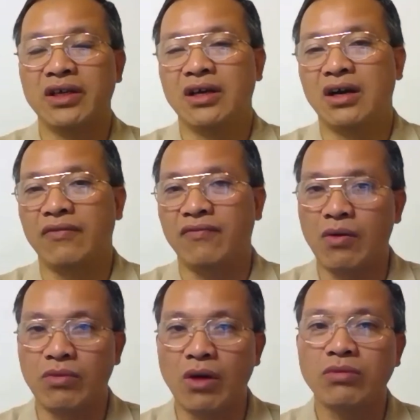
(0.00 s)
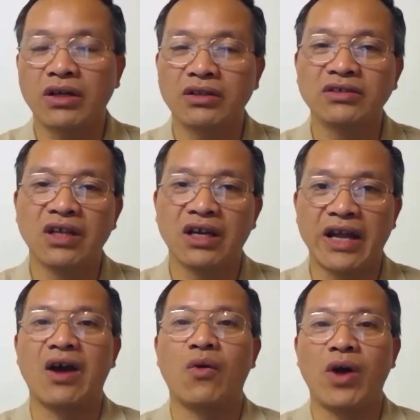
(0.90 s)
ở ờ, phòng ốc các thứ rất là
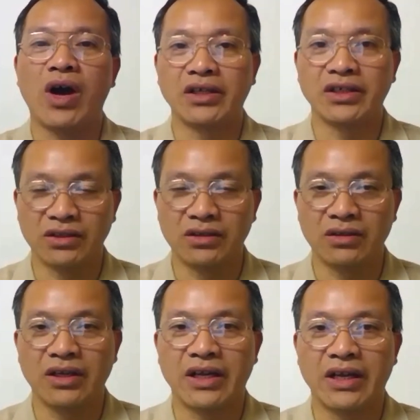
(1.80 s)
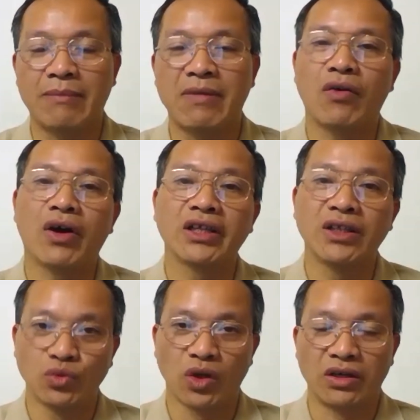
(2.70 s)
đàng hoàng lịch sự để đảm bảo các cái
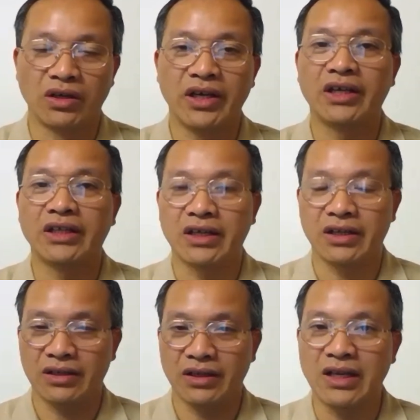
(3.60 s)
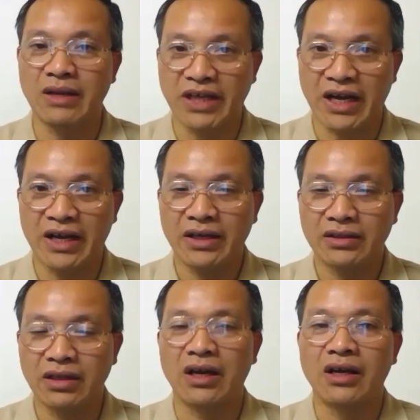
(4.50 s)
tiêu chuẩn khi người ta đến kiểm tra
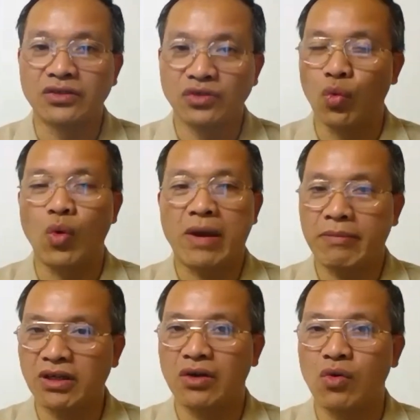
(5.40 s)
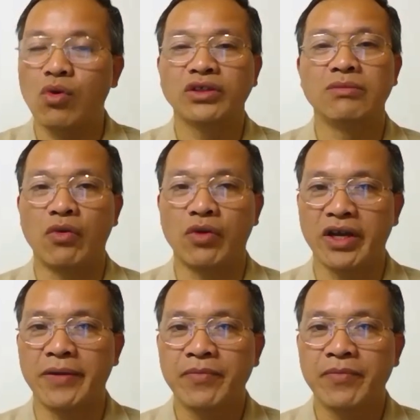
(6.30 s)
tức là chủ quán bao giờ cũng có sự bảo kê